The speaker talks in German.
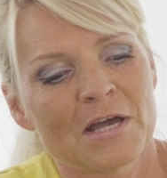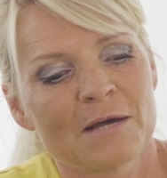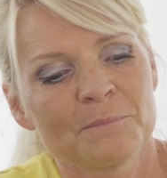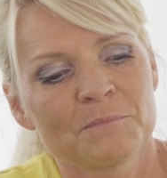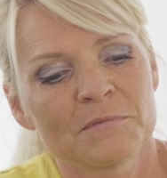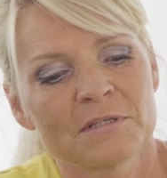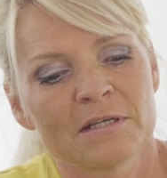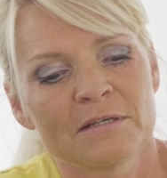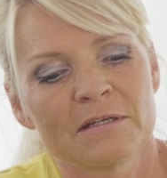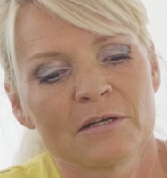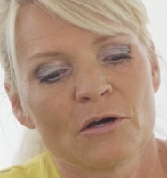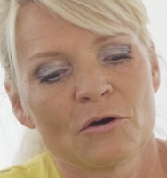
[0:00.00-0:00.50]
habe
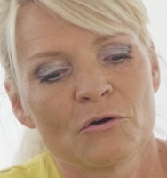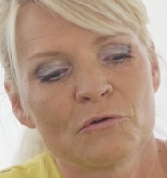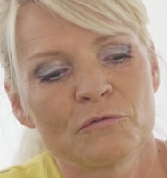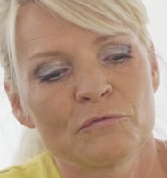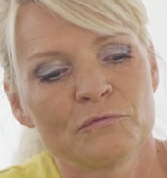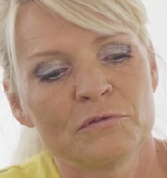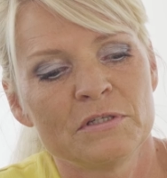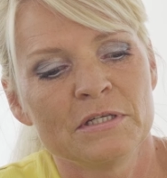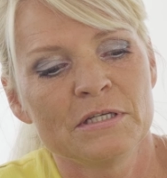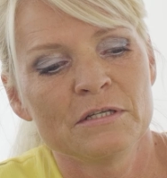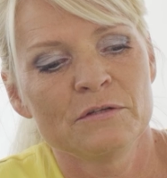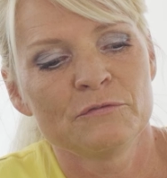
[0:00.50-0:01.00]
dann auch
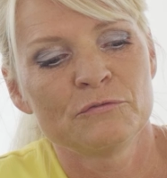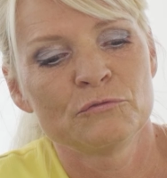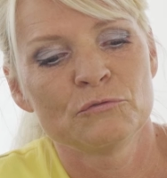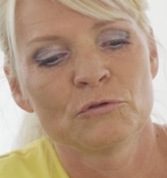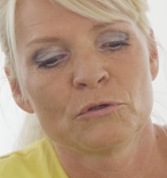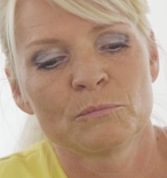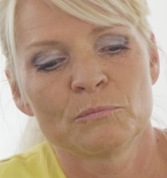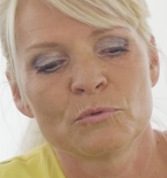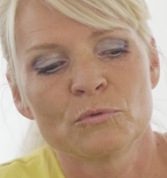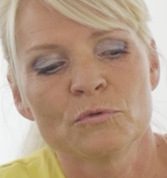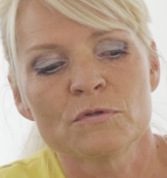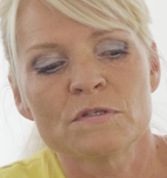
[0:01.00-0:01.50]
viel
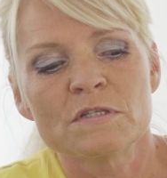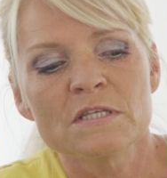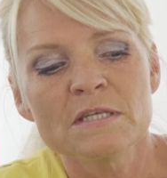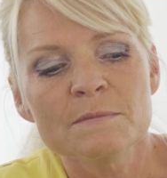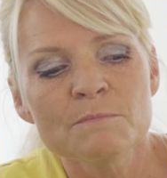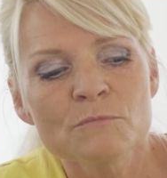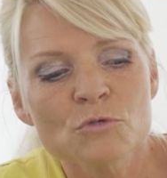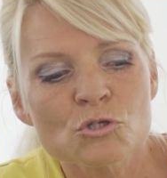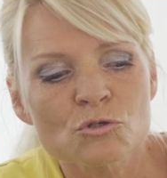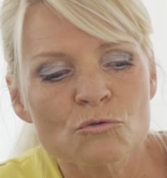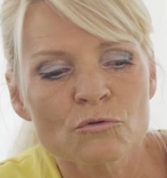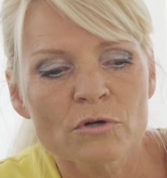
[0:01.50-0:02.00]
für
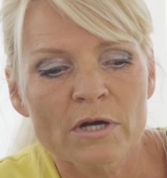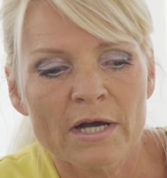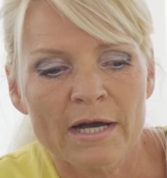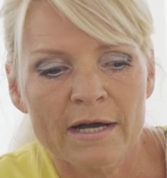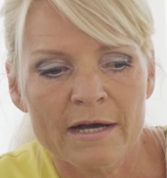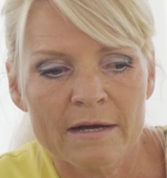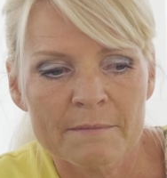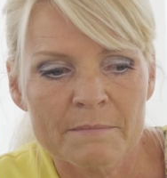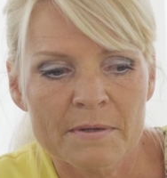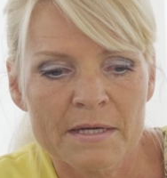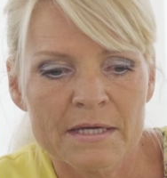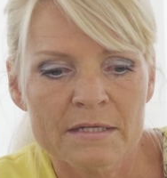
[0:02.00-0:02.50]
ProSieben schon
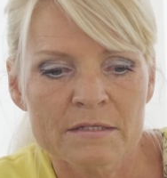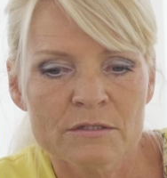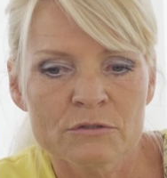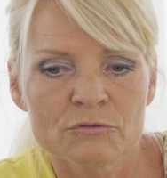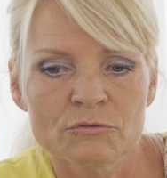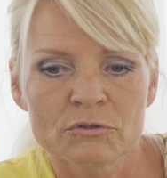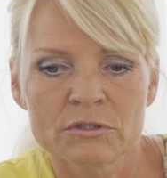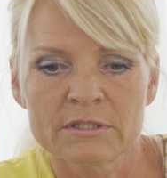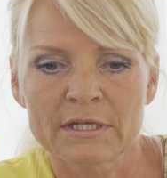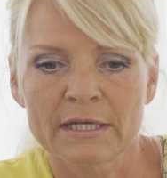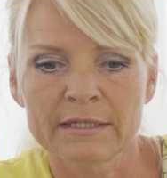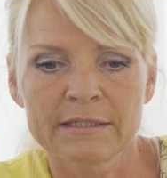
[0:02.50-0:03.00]
gearbeitet
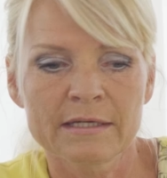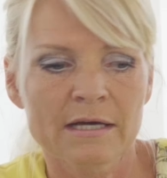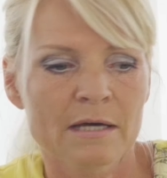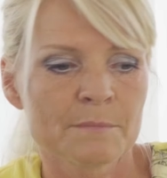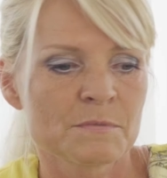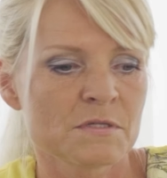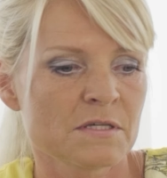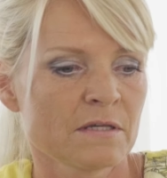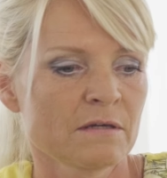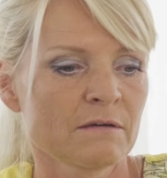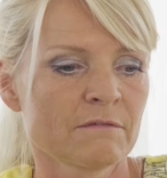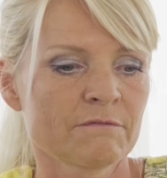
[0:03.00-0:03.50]
und dann gab
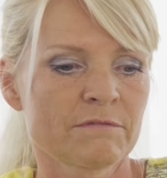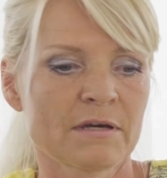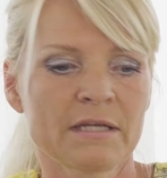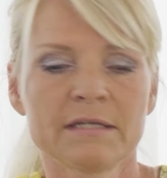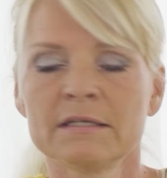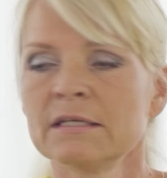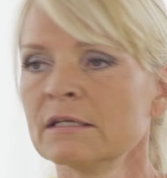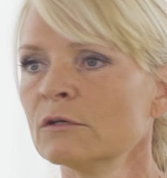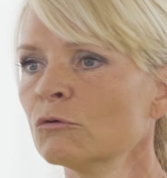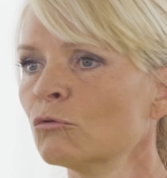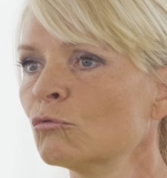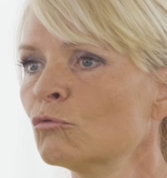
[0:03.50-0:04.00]
es irgendwann
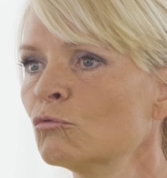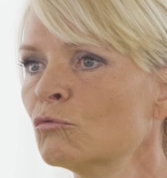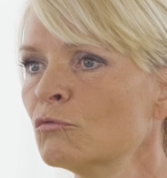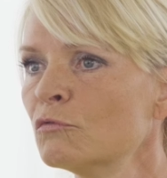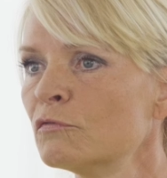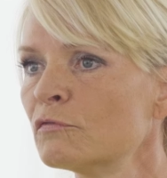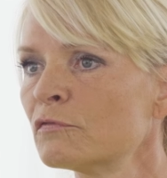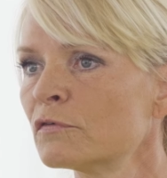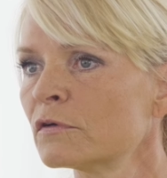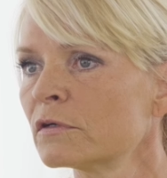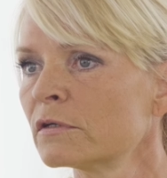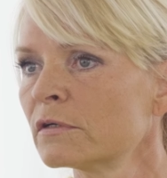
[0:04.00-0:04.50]
den
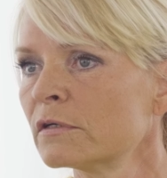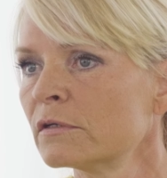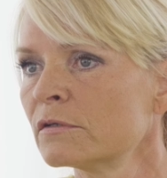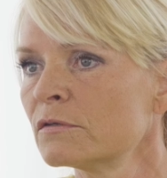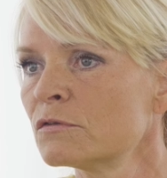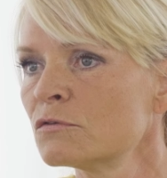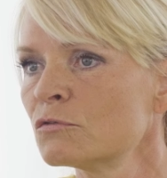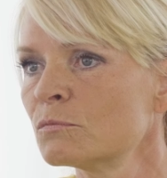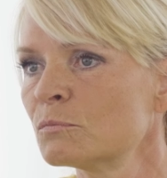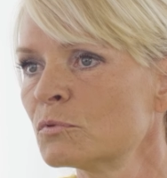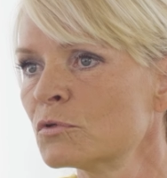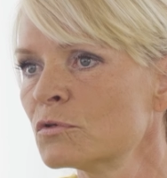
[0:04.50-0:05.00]
Ruf, äh,
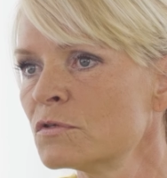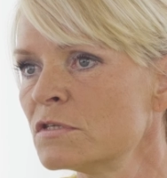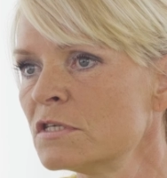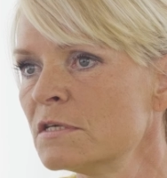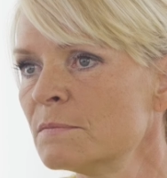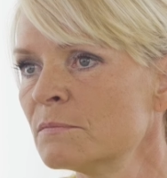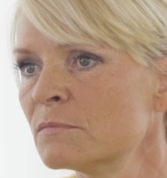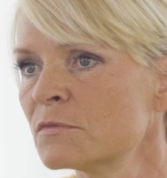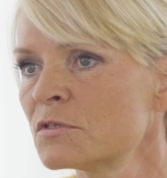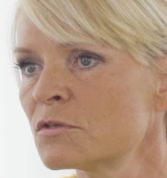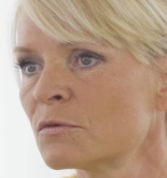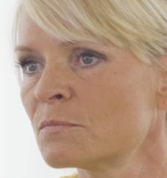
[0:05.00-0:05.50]
zu
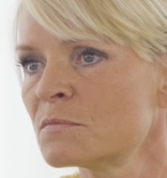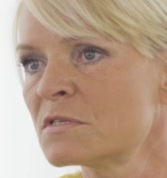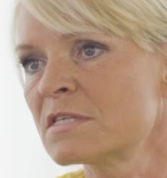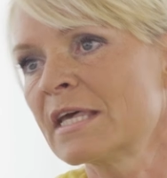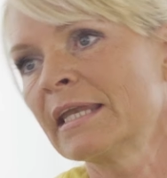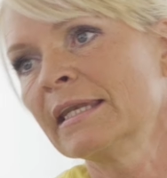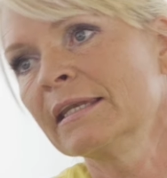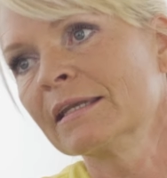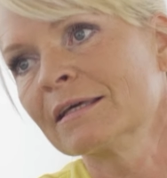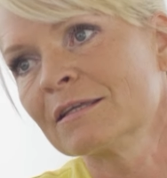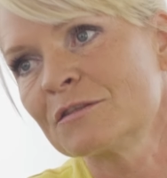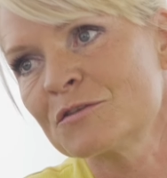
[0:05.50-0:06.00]
ProSieben zum
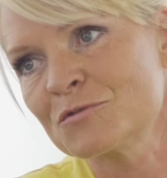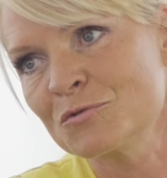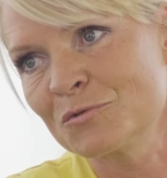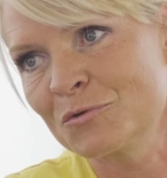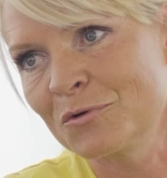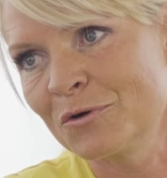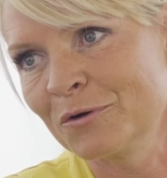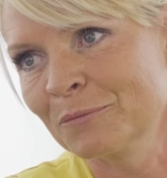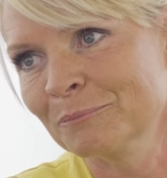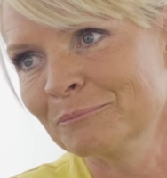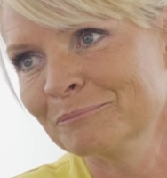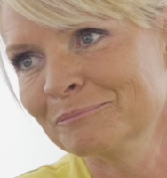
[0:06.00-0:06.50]
Sender zu
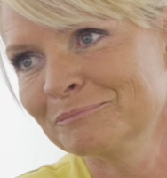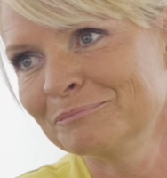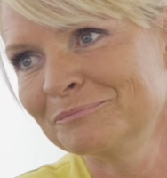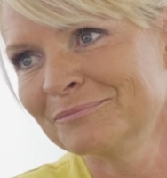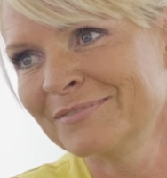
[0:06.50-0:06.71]
kommen.